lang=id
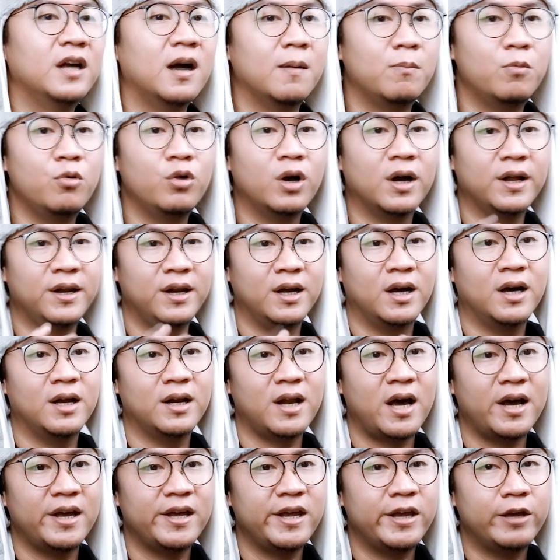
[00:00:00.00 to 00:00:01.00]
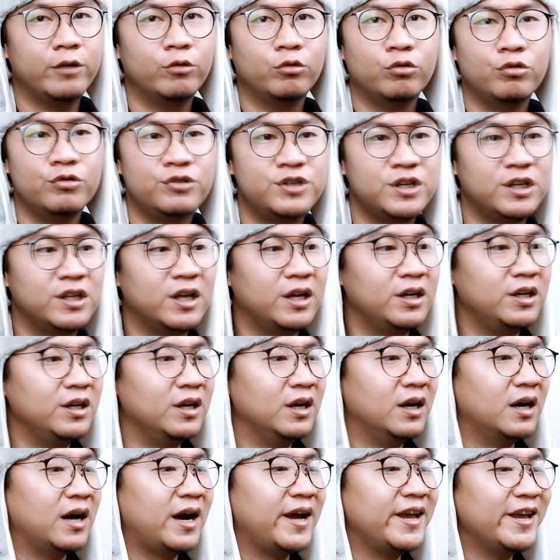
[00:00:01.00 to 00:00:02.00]
Digabungkan dengan Ayah Ulusi
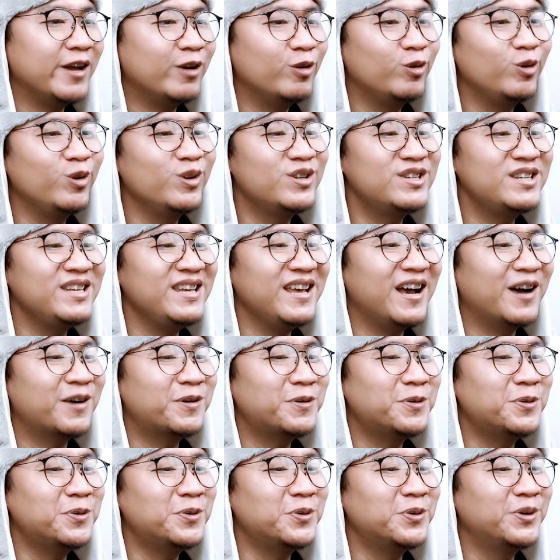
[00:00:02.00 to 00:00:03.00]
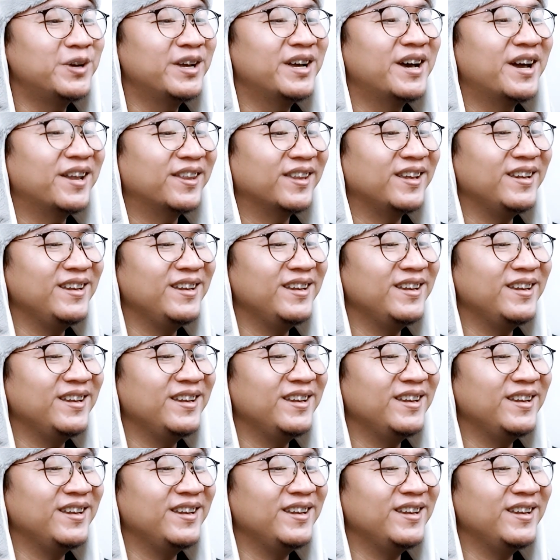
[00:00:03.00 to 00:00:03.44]
tadi ya Ayah Ulusi aku dengar